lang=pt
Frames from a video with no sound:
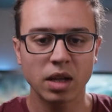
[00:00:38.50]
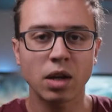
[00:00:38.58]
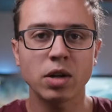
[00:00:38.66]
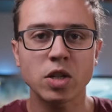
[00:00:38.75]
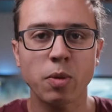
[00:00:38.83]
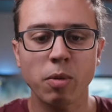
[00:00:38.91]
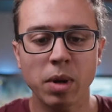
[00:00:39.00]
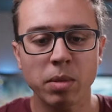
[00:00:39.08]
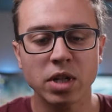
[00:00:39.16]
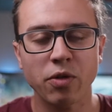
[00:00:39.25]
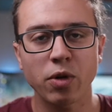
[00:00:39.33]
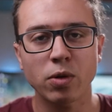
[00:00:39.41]
Então esse
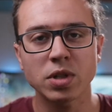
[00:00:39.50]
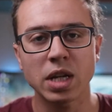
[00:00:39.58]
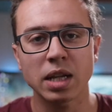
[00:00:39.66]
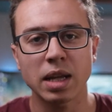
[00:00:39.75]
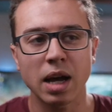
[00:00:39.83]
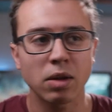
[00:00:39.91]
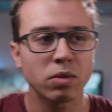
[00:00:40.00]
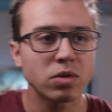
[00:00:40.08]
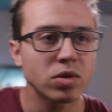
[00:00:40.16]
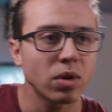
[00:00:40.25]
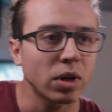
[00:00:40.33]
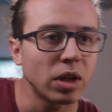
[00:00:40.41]
problema já foi consertado,
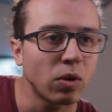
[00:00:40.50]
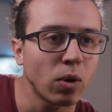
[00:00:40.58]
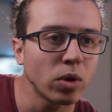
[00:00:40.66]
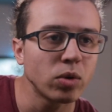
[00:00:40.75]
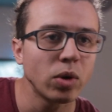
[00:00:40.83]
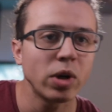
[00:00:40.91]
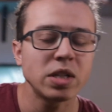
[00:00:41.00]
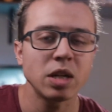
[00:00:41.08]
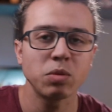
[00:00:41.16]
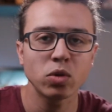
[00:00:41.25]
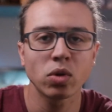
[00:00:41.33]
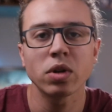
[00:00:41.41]
só que quando eu
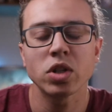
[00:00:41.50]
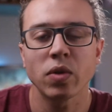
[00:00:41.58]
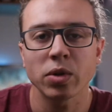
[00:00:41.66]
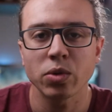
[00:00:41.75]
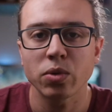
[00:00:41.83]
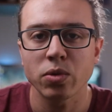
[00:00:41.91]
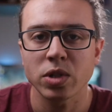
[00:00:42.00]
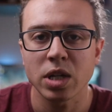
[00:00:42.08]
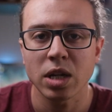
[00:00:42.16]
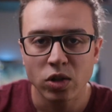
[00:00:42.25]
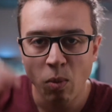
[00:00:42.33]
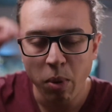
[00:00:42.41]
recebi o drone de volta do
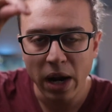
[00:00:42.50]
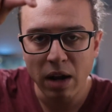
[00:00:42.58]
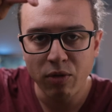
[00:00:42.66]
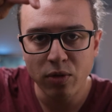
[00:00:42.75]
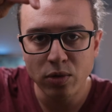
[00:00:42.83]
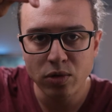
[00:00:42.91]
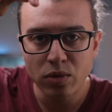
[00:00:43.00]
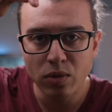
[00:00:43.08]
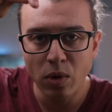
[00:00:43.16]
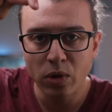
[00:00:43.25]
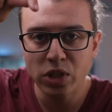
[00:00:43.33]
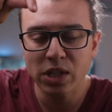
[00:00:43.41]
conserto, tinha um parafuso
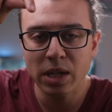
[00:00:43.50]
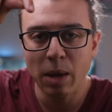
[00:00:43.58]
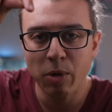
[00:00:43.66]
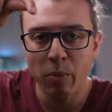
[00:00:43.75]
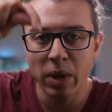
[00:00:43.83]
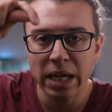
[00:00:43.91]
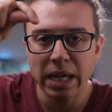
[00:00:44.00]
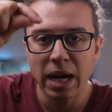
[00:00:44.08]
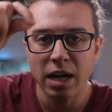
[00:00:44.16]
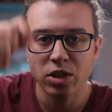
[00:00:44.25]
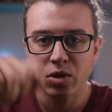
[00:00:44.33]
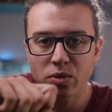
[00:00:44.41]
onde que a propela
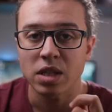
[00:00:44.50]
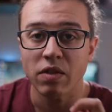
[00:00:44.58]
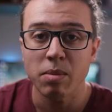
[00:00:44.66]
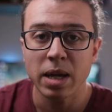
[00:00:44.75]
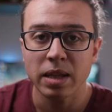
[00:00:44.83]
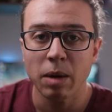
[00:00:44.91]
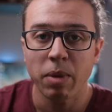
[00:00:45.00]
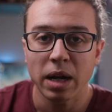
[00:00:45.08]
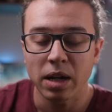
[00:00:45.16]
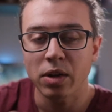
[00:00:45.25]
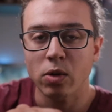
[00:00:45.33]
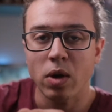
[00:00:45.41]
encaixa, não estava me
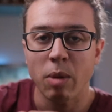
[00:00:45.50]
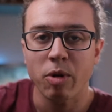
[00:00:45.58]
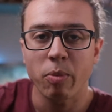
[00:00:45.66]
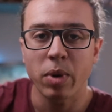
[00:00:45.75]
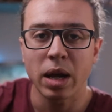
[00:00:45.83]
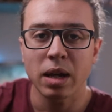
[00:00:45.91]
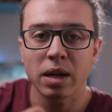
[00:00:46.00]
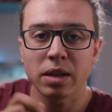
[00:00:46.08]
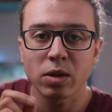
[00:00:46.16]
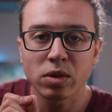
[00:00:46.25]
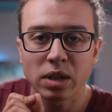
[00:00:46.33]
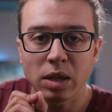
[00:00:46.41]
atrapalhando a colocar a propela,
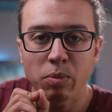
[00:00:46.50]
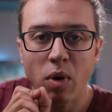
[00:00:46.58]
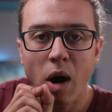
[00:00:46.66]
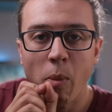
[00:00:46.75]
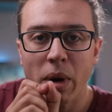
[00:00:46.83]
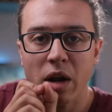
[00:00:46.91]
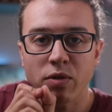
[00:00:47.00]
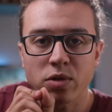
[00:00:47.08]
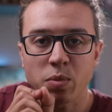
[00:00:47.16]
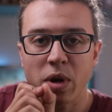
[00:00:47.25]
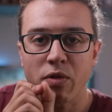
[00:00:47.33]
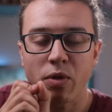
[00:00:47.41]
então eu tentei empurrar o
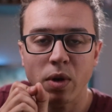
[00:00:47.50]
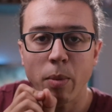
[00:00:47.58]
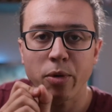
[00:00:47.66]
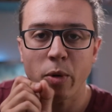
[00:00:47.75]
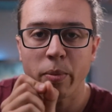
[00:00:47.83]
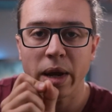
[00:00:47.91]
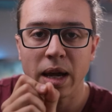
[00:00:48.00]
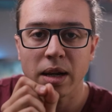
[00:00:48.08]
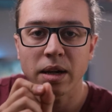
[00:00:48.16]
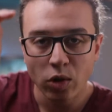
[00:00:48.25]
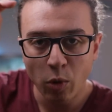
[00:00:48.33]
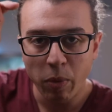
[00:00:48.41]
parafuso para fora com a
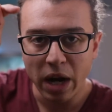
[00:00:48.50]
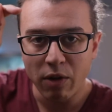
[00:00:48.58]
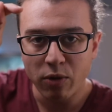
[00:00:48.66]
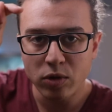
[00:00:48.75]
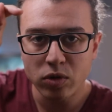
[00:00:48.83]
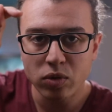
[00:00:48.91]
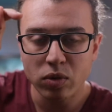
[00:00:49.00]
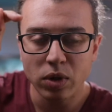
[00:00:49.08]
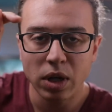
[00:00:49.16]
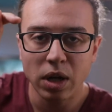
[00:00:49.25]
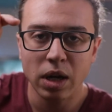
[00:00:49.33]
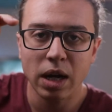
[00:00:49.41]
propela e o parafuso
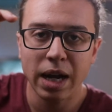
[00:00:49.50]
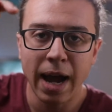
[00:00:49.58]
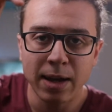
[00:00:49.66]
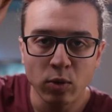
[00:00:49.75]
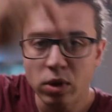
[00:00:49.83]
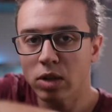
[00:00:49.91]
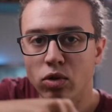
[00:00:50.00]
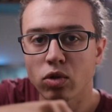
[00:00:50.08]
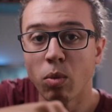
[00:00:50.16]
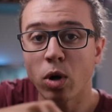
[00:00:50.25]
caiu dentro do